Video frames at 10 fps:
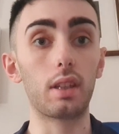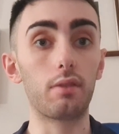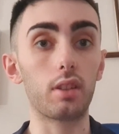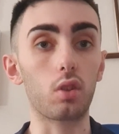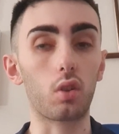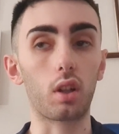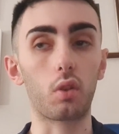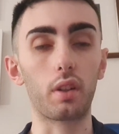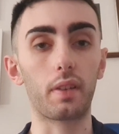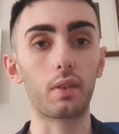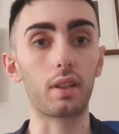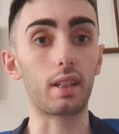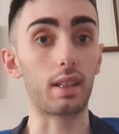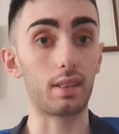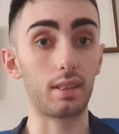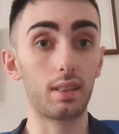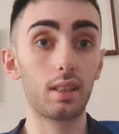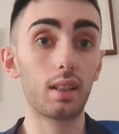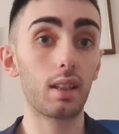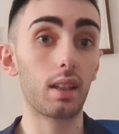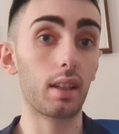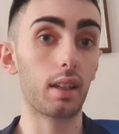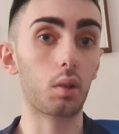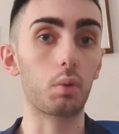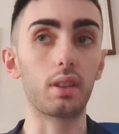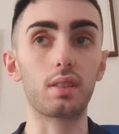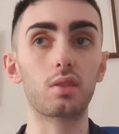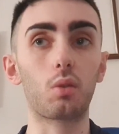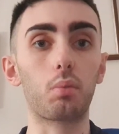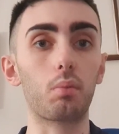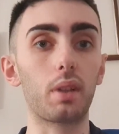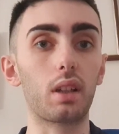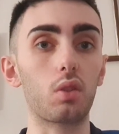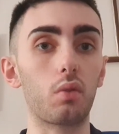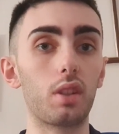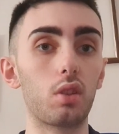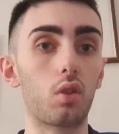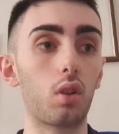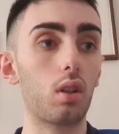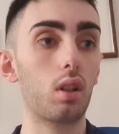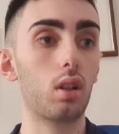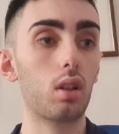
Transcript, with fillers: i video con la connessione dati e quindi sto pubblicando video